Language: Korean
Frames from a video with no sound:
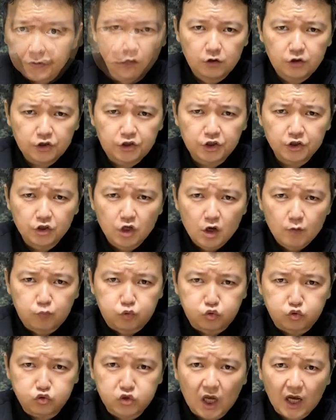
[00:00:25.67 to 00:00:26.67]
어르신
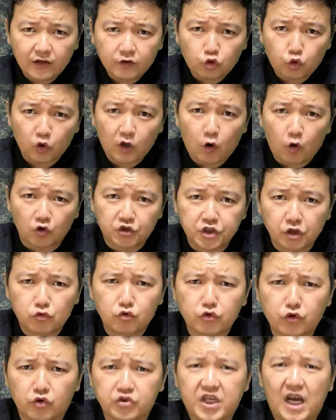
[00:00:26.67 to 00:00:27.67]
무사히
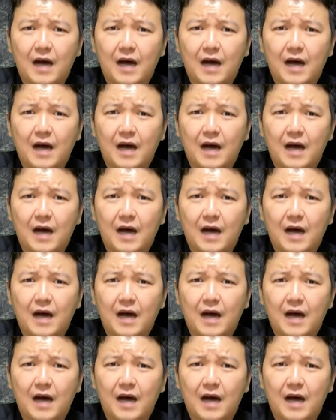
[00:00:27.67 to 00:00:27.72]
돌아오셨군요.